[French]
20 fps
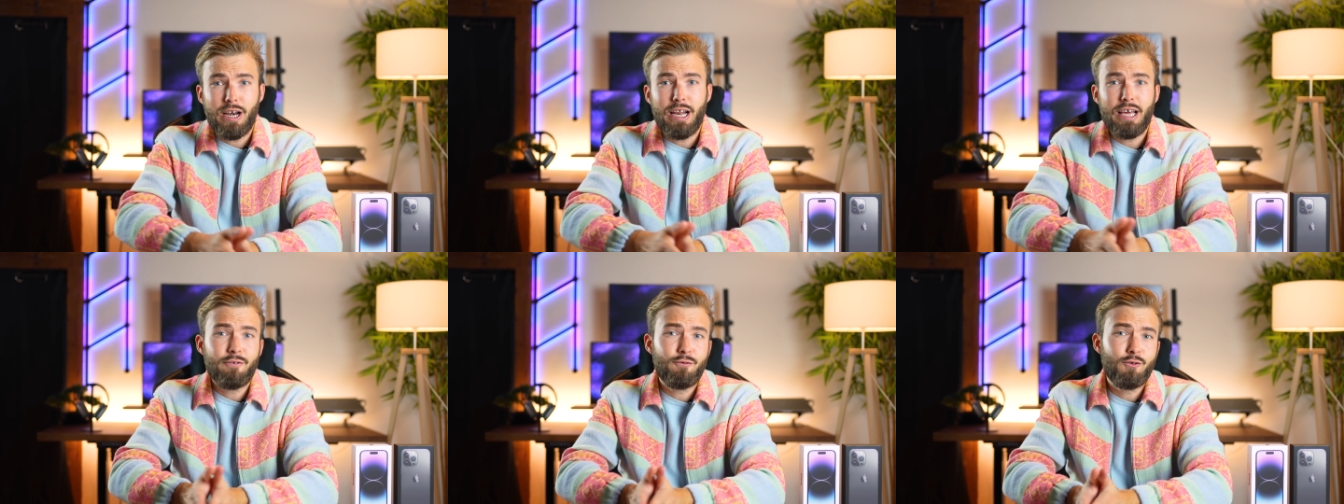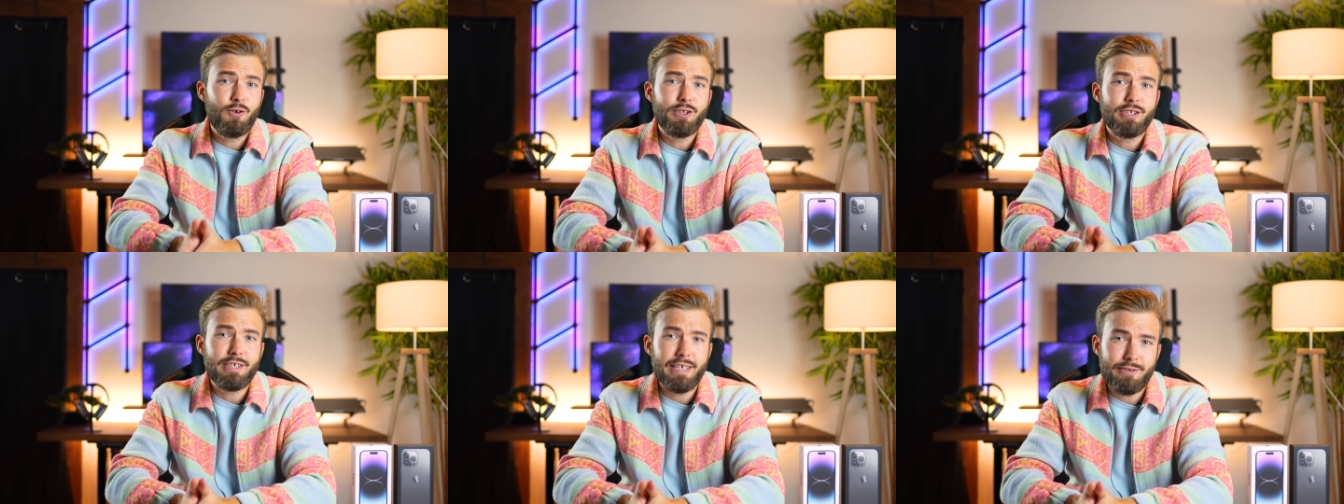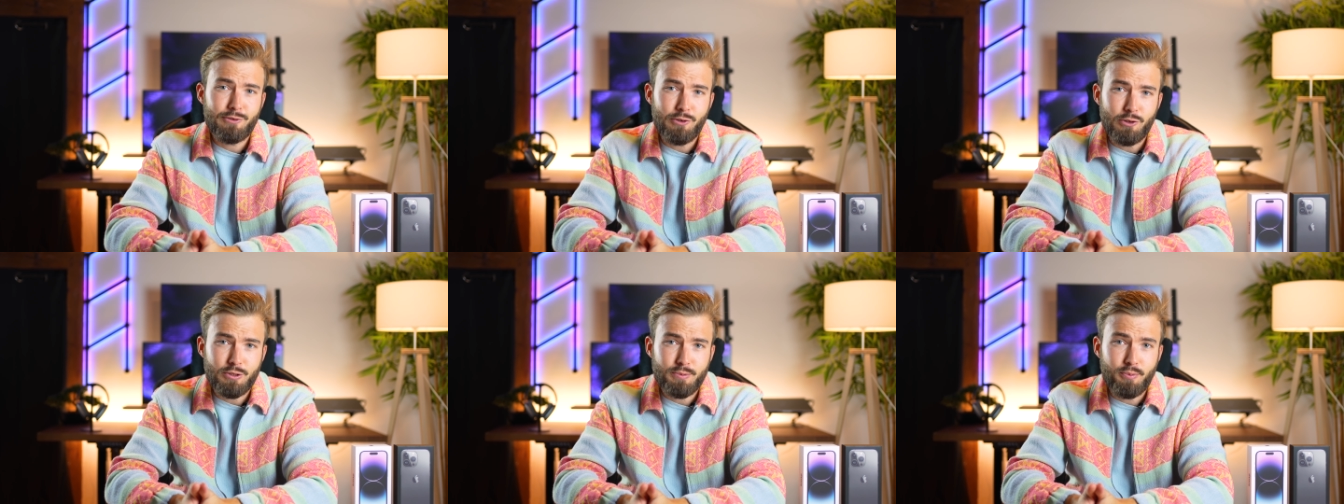L'iPhone
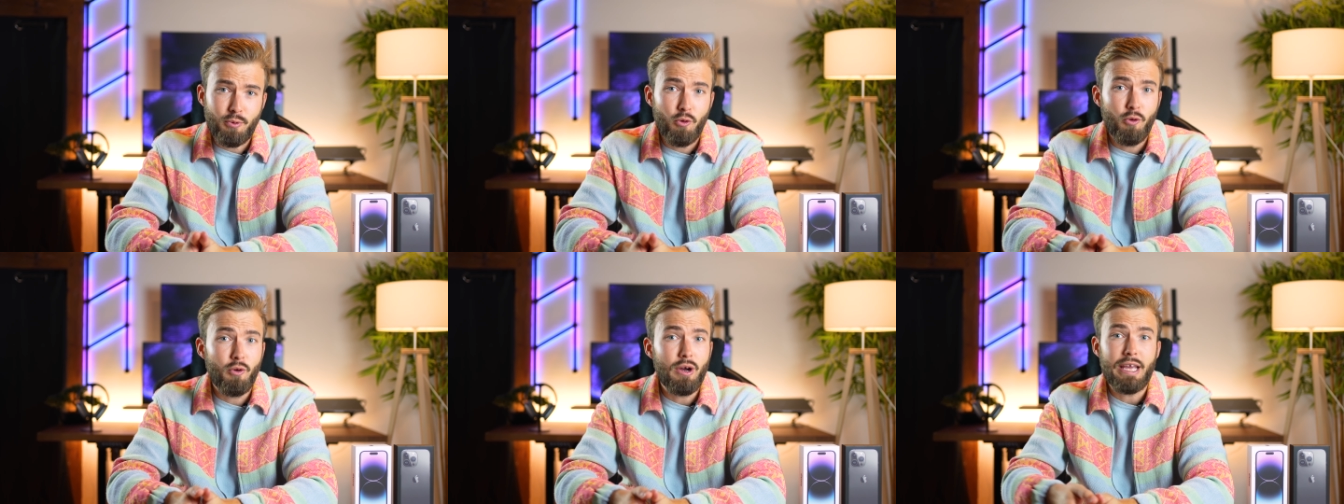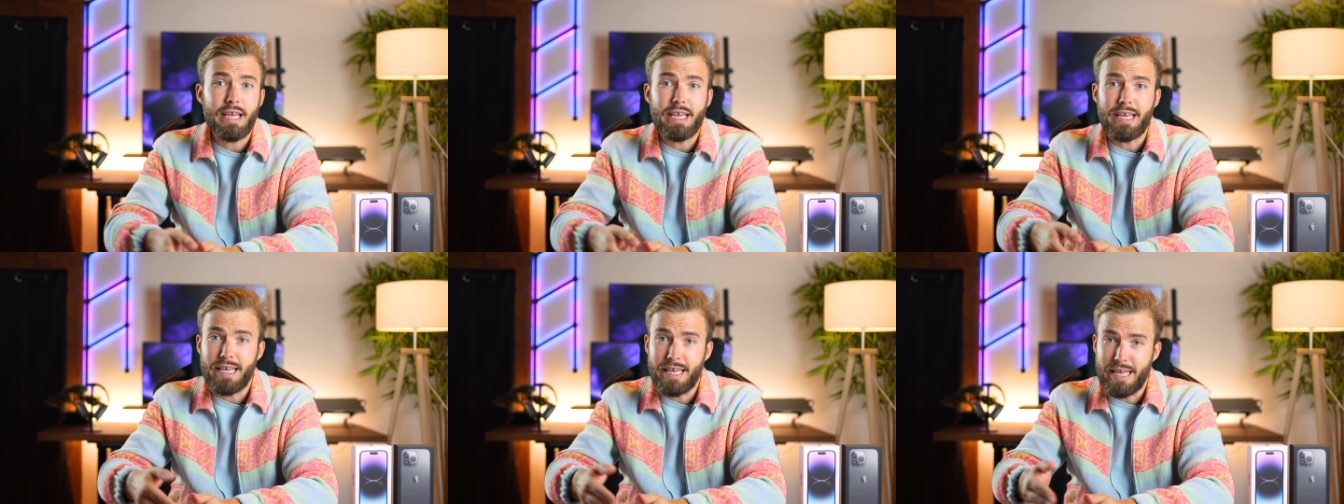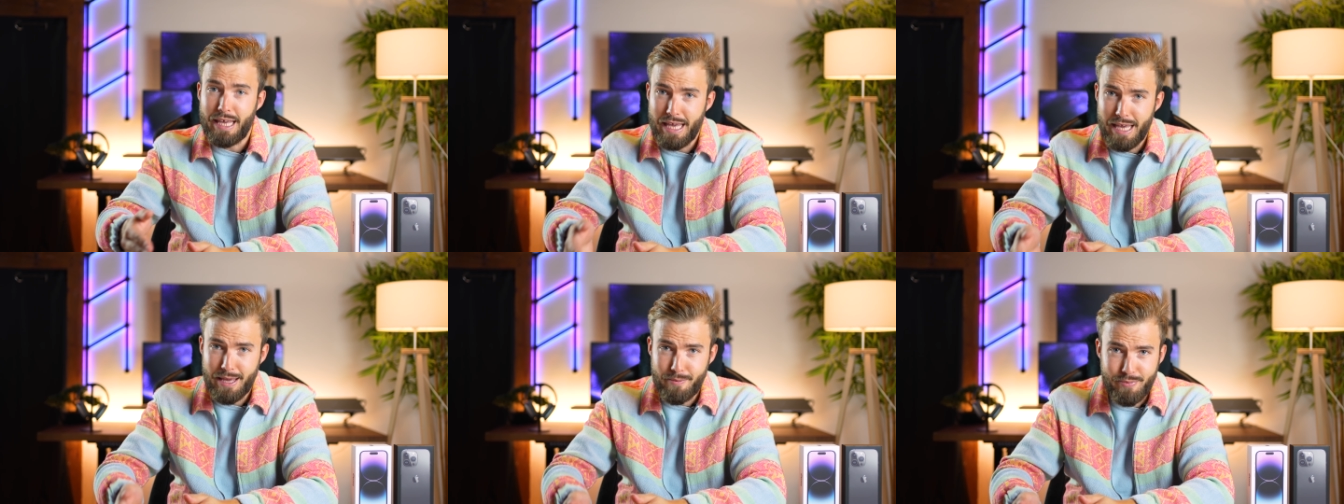14 Pro
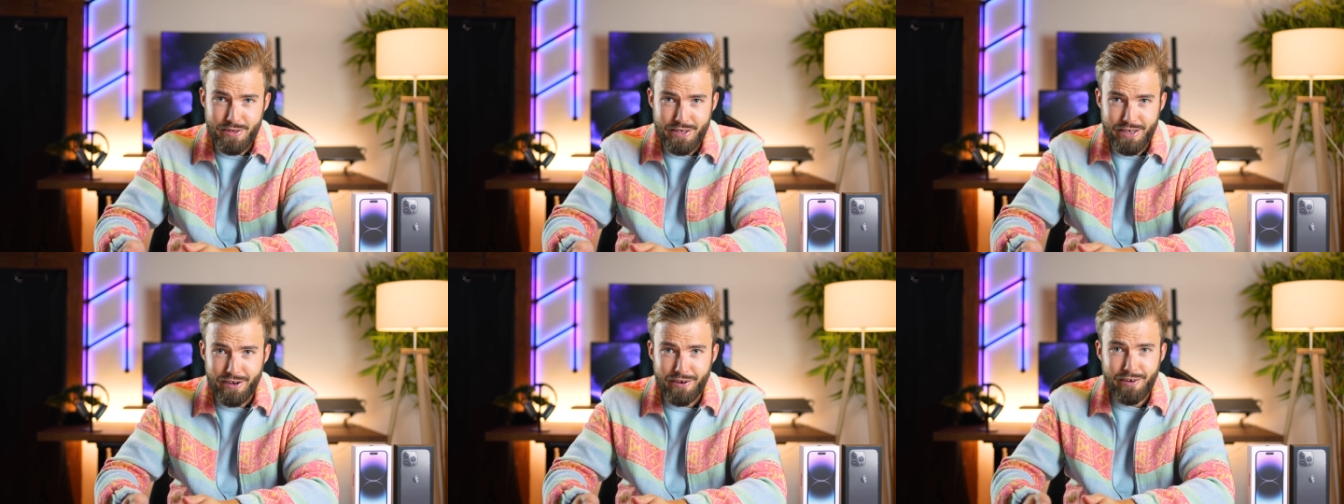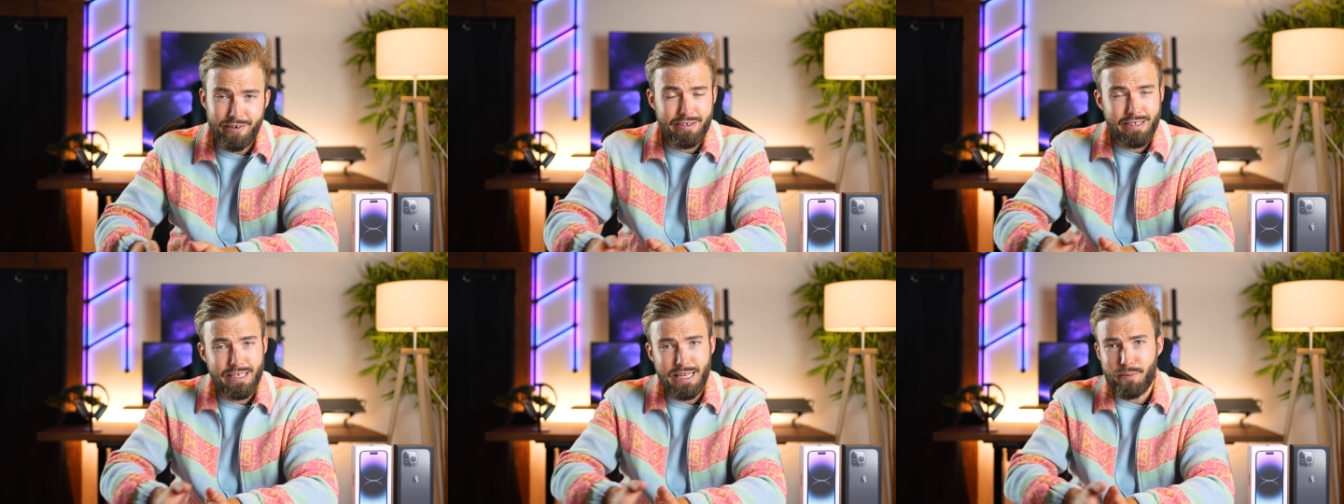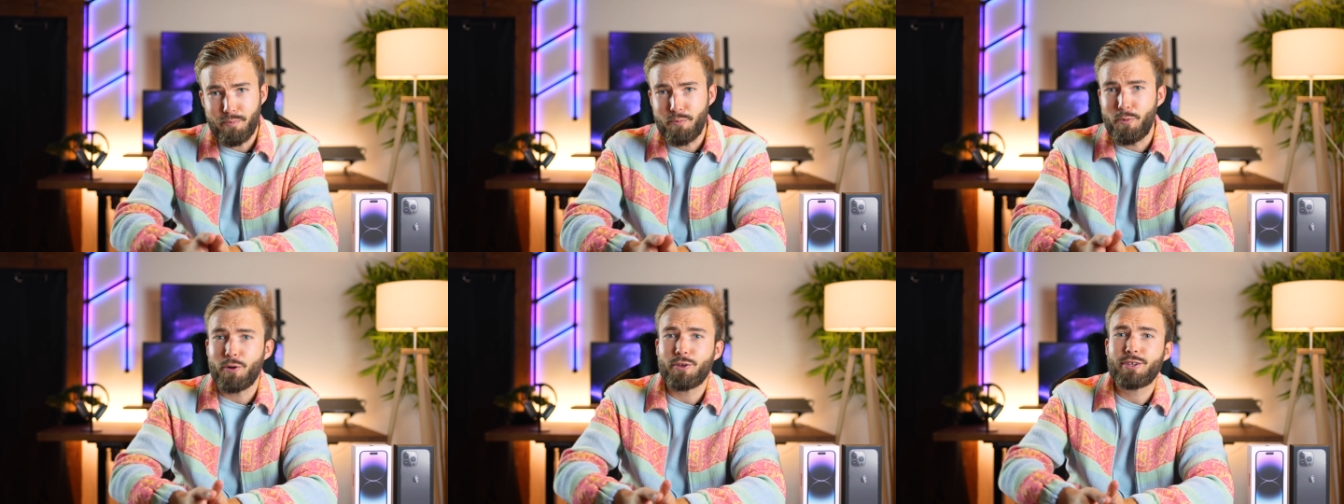est bien, il
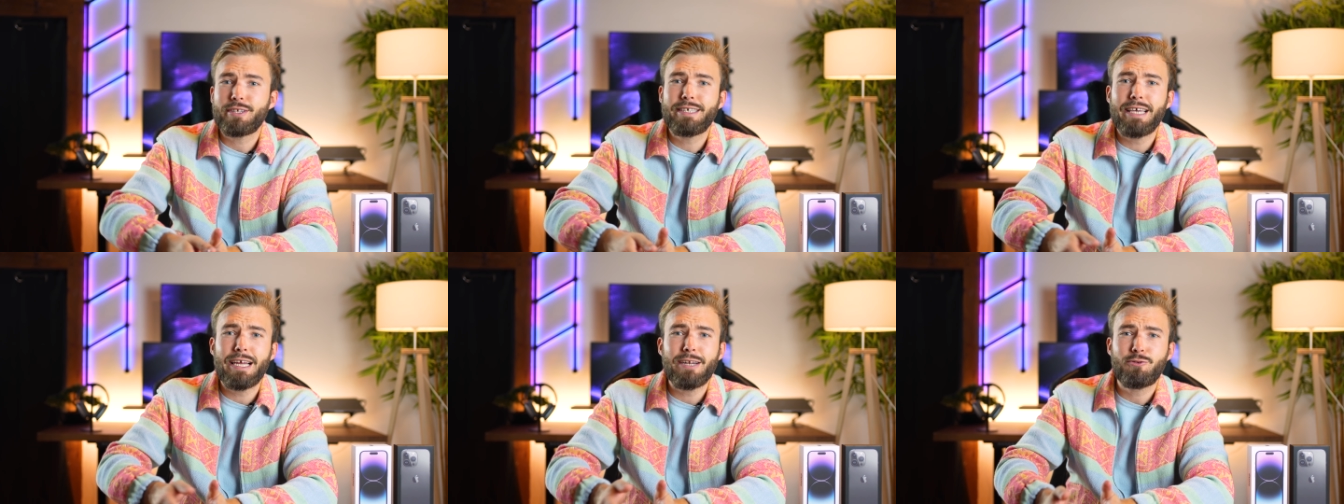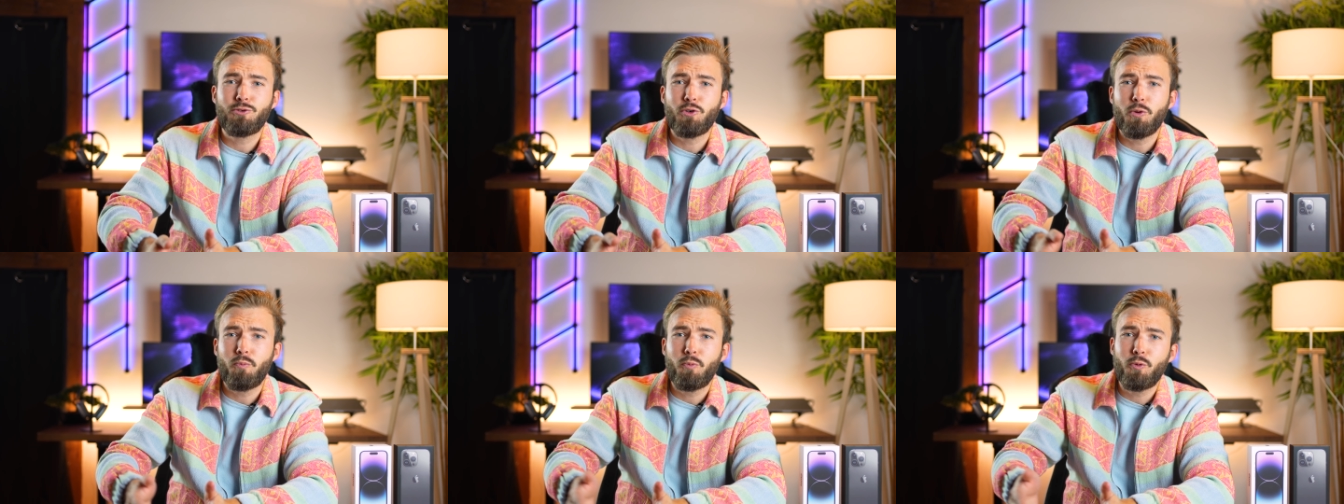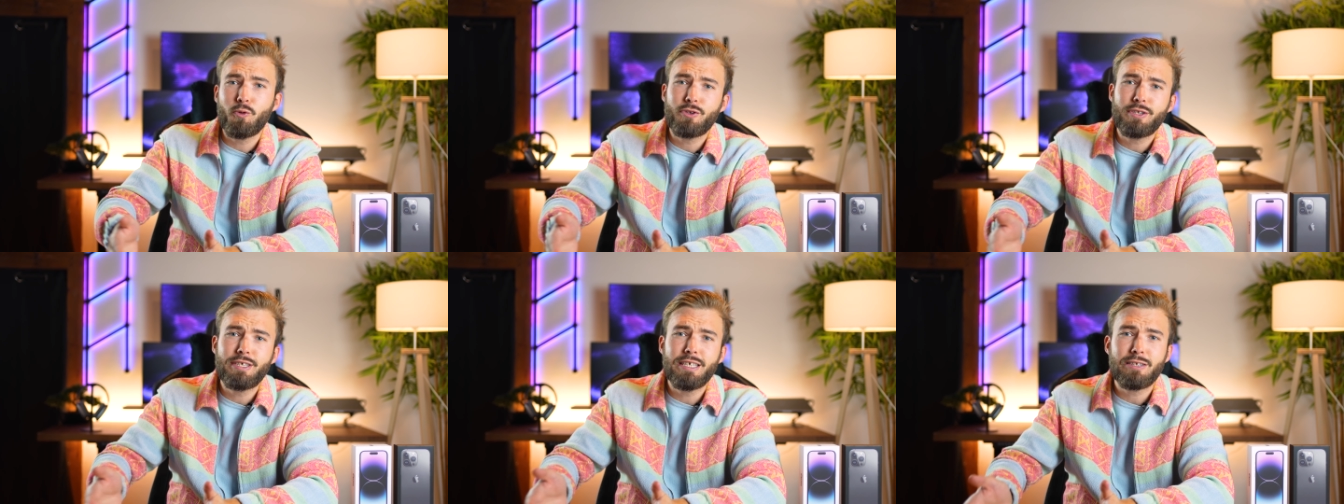apporte quelques
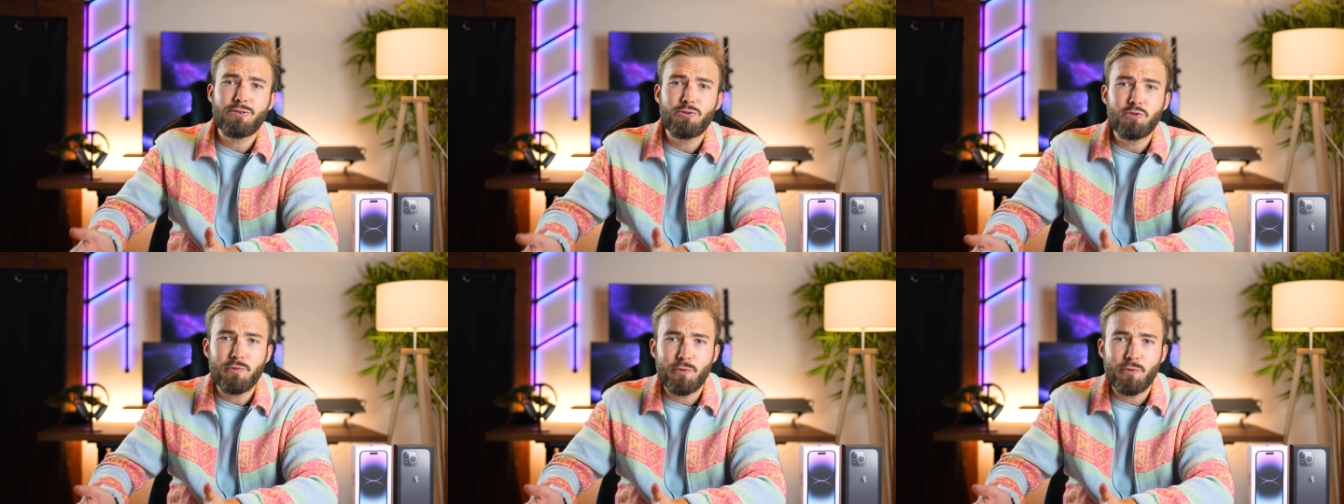petites